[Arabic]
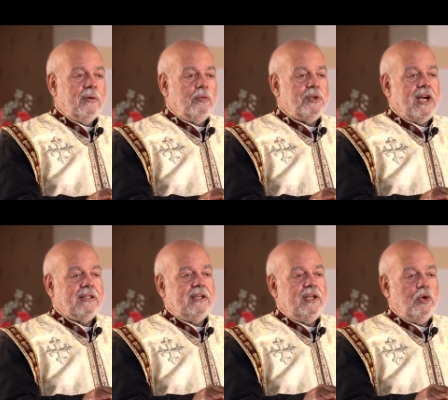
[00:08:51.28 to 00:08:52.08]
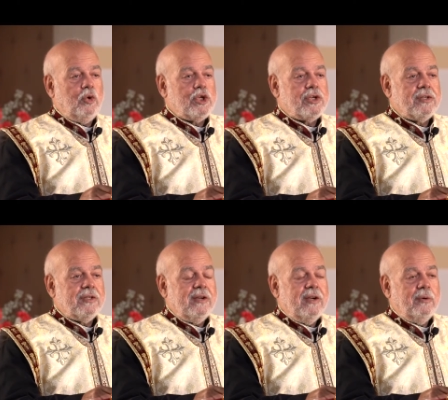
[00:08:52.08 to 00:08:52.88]
ومش قادرين نخش
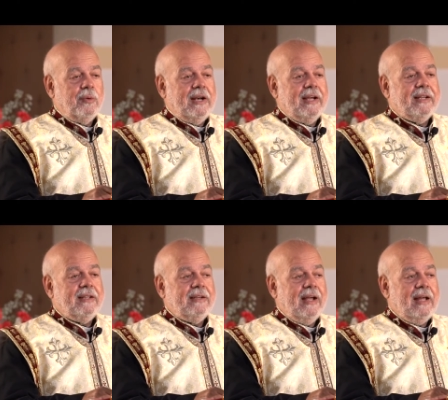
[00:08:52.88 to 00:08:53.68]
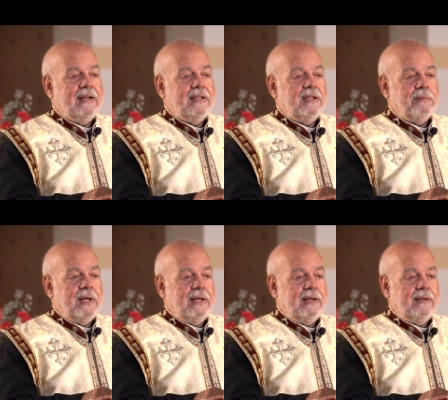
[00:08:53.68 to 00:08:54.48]
ولكن
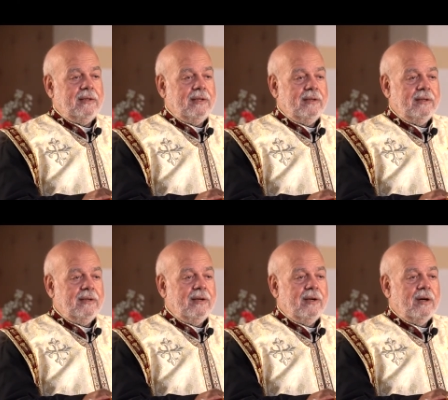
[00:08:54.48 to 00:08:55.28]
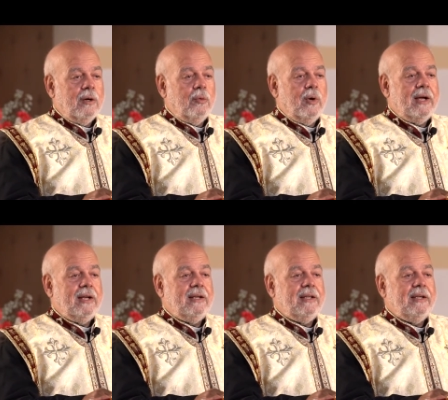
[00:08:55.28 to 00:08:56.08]
الإيمان هو
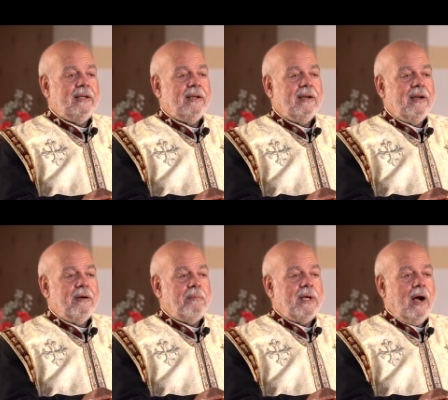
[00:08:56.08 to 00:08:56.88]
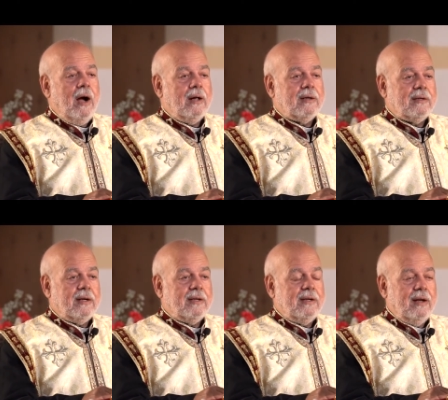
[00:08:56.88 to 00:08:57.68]
اللي
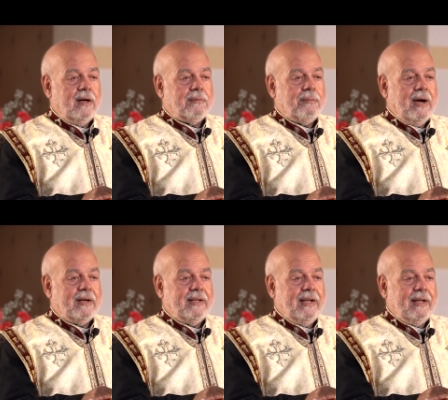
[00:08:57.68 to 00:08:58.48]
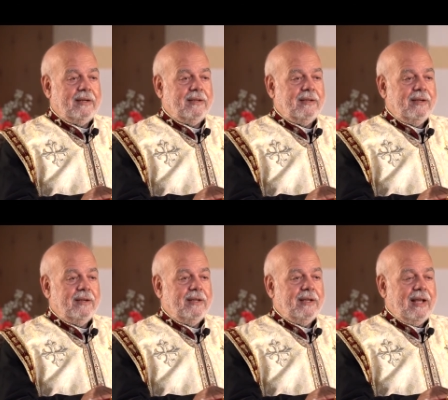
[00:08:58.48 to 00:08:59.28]
بيحرك الأربع رجال
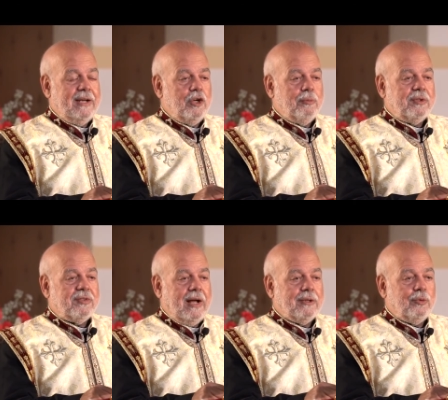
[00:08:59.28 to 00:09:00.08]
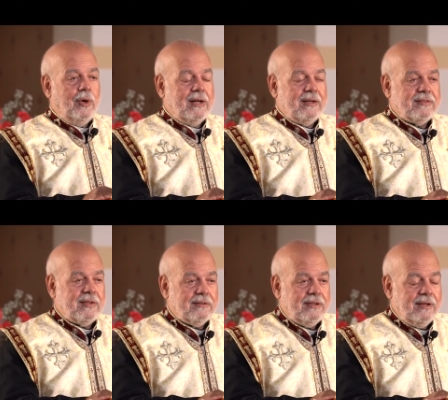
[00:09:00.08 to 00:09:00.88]
خليهم يصعدوا على
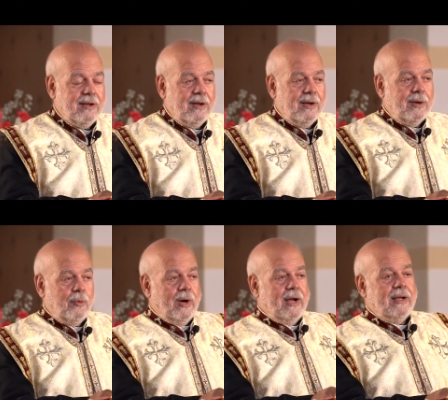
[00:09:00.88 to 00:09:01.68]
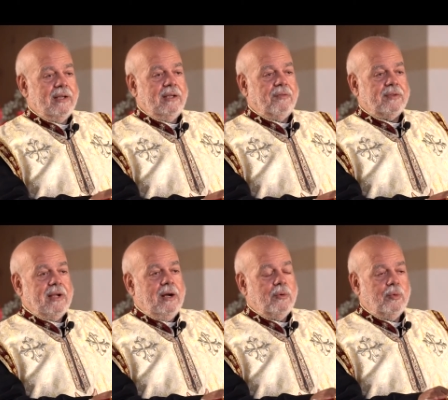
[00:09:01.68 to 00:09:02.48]
السطح
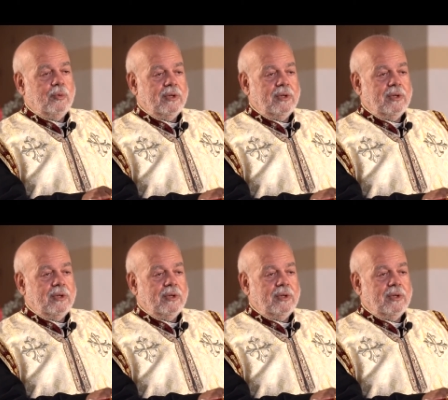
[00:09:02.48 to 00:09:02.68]
ويفتحوا